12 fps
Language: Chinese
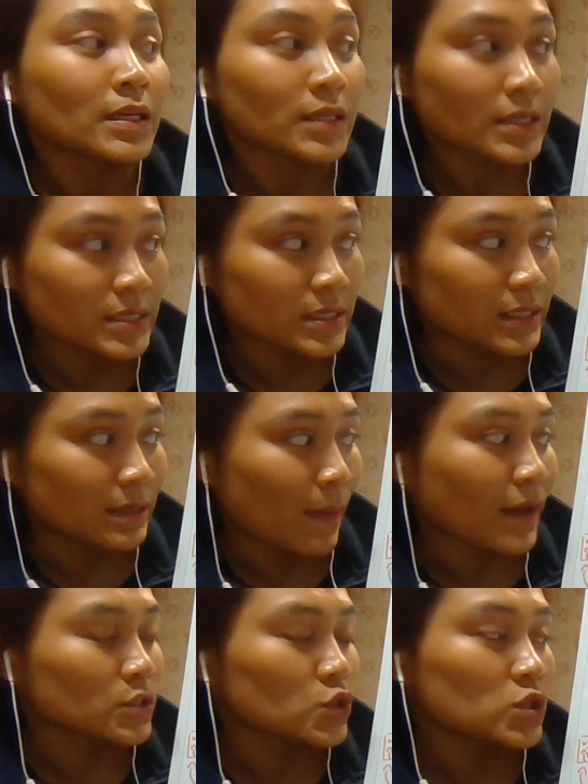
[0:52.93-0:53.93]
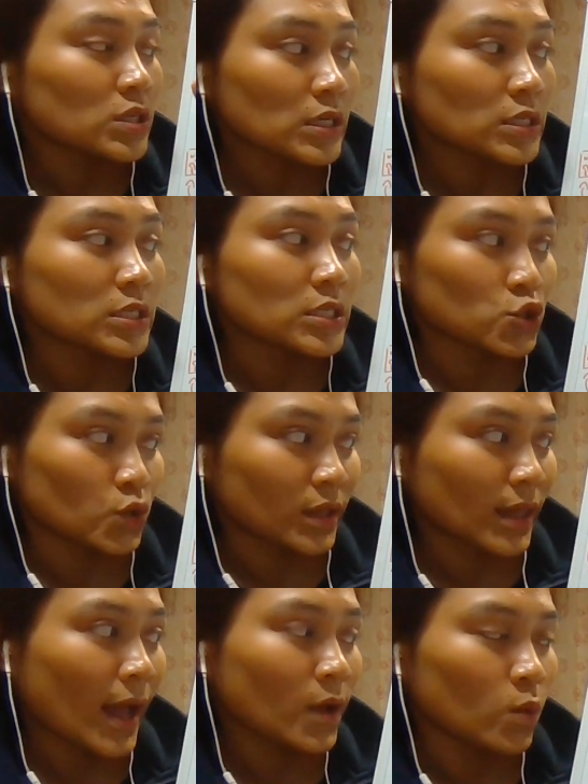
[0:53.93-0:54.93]
一起嘛，就是一起学
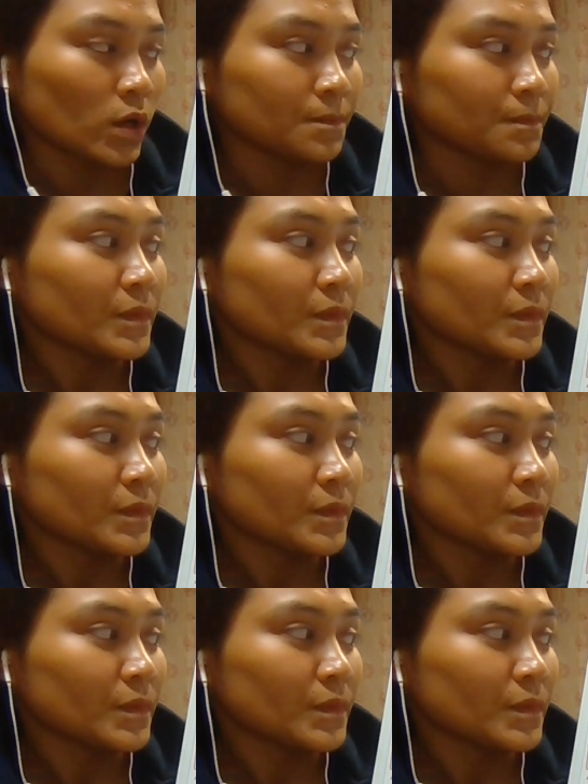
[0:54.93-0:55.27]
泰文。